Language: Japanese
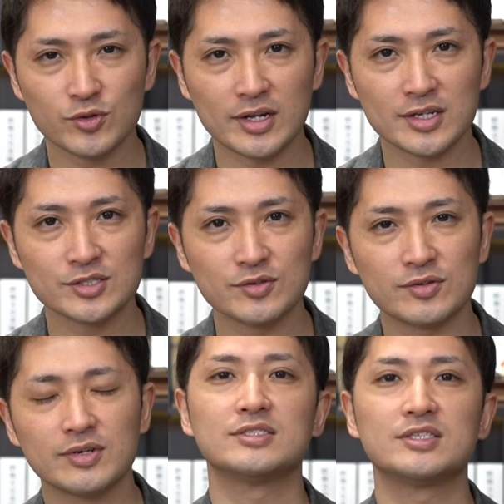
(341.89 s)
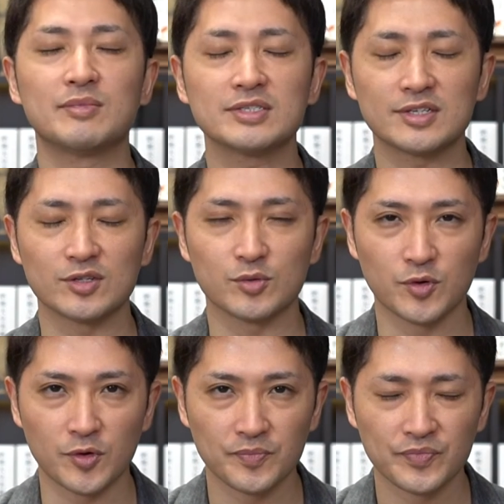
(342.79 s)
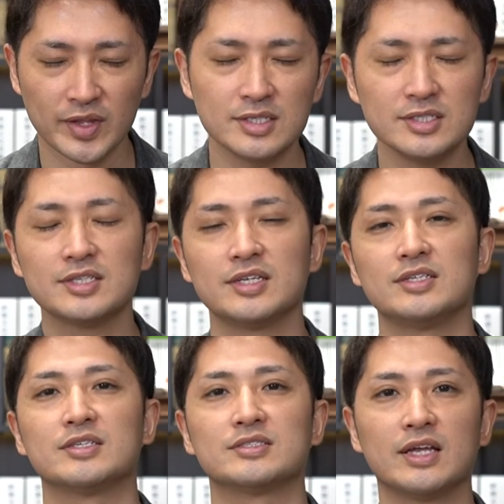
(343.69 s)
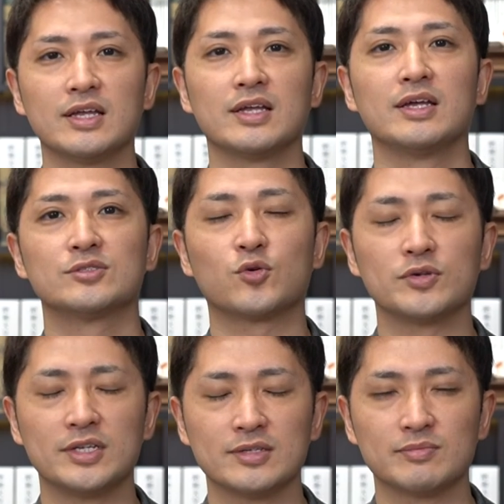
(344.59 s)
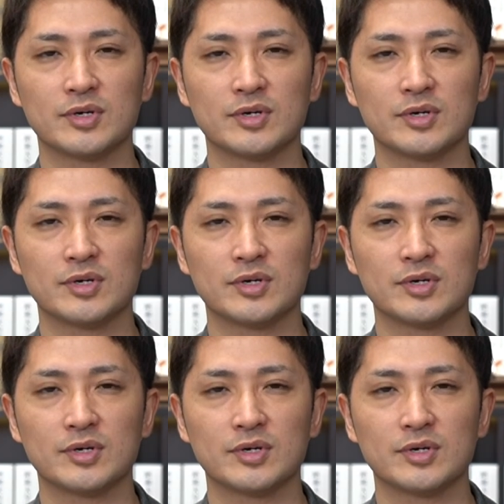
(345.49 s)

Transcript: ういう話をしてますけども、ぜひぜひですねそこに